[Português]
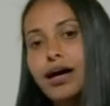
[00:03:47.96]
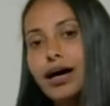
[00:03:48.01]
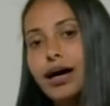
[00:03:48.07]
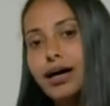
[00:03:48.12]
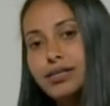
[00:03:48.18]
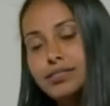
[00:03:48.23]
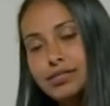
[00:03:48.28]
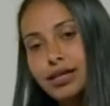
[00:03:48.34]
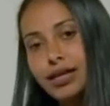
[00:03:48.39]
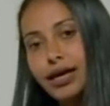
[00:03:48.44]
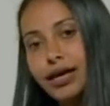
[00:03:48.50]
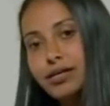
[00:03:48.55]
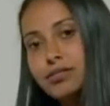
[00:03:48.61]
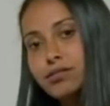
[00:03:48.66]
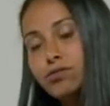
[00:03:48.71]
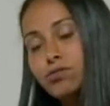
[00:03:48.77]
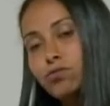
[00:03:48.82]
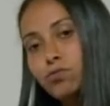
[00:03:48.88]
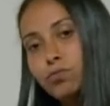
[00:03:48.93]
às
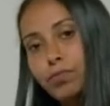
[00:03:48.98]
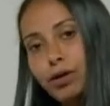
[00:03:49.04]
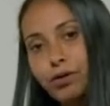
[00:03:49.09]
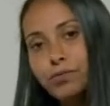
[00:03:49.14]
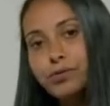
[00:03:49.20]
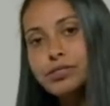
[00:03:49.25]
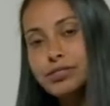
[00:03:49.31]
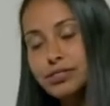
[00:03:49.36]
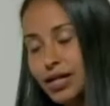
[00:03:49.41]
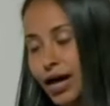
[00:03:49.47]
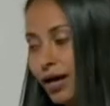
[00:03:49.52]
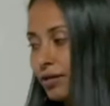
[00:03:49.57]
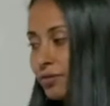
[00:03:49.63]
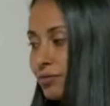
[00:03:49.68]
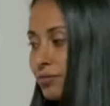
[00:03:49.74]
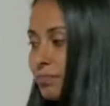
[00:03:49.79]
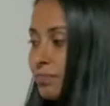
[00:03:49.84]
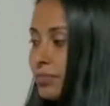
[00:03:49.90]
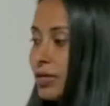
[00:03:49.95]
leis do meu
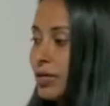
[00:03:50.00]
Estado.